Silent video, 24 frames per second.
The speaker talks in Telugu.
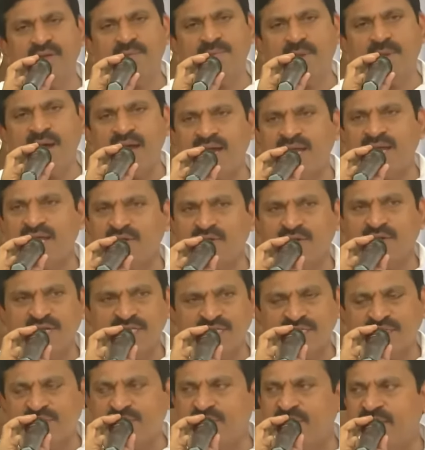పాలేరు
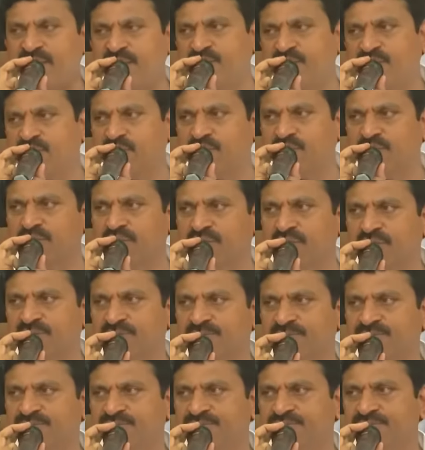రిజర్వాయర్ ఉంటుంది
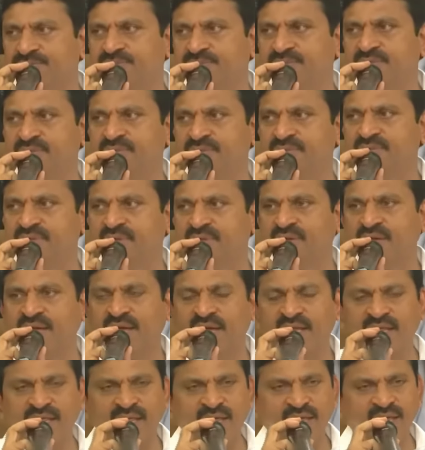
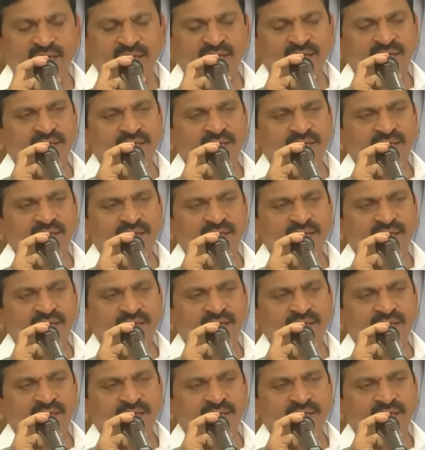ఇది